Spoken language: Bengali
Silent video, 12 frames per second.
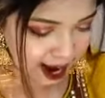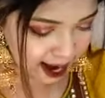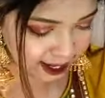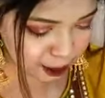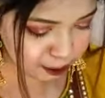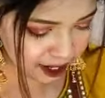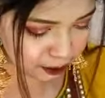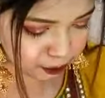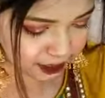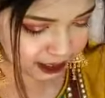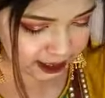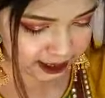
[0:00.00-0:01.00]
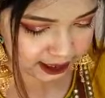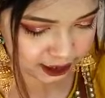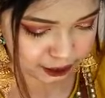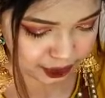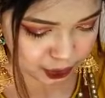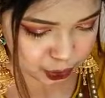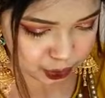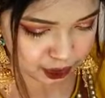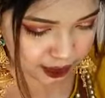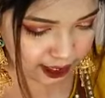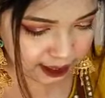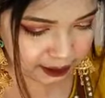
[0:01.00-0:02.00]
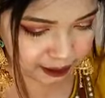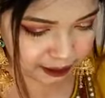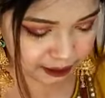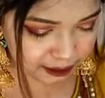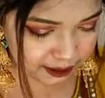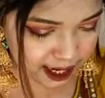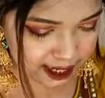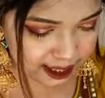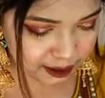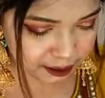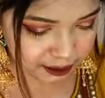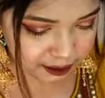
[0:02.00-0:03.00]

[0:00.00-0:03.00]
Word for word: আরেকবার উইনারের স্ক্রিনশট নেই দাঁড়ান